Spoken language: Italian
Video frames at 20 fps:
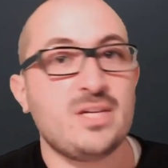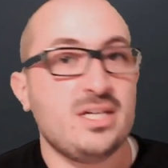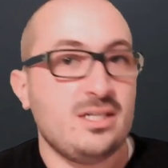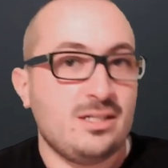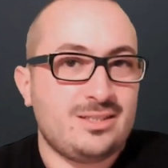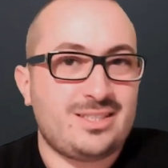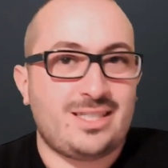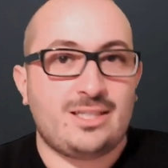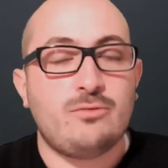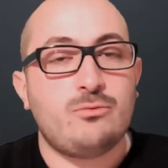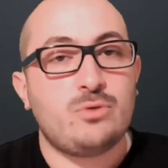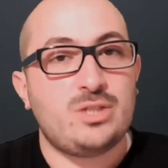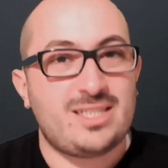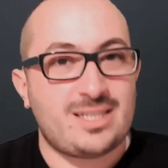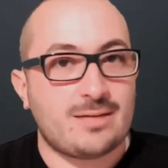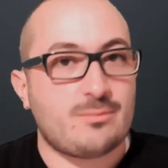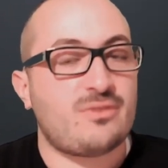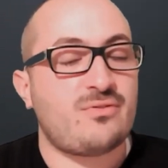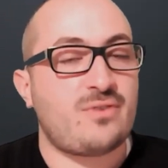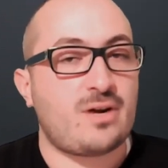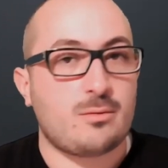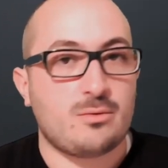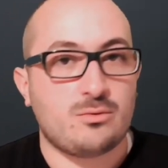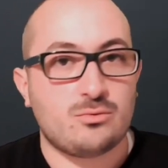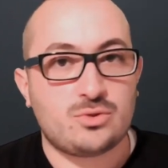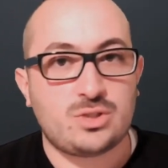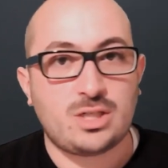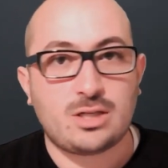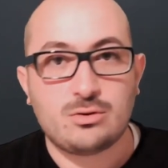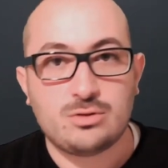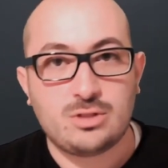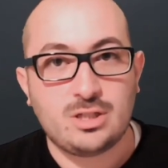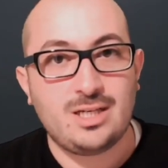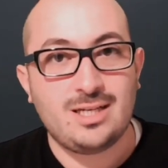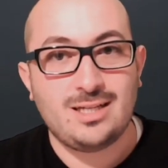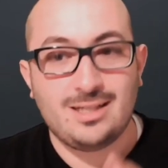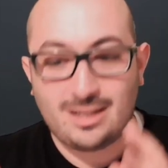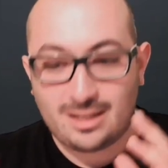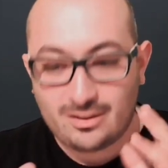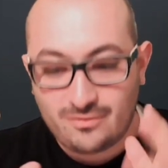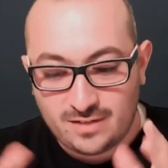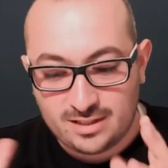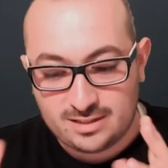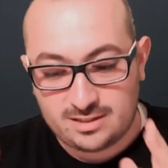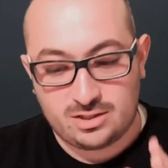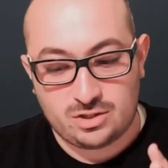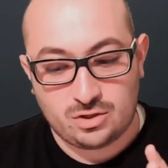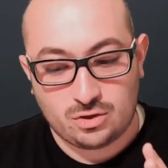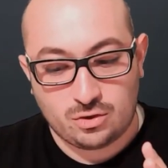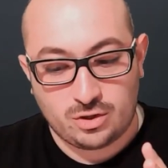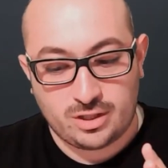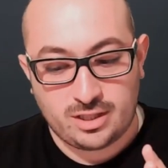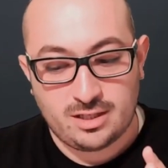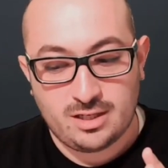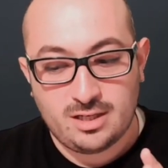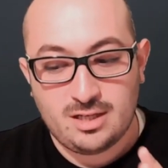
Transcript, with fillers: Cioè devo iniziare a farmi un sacco di riflessioni.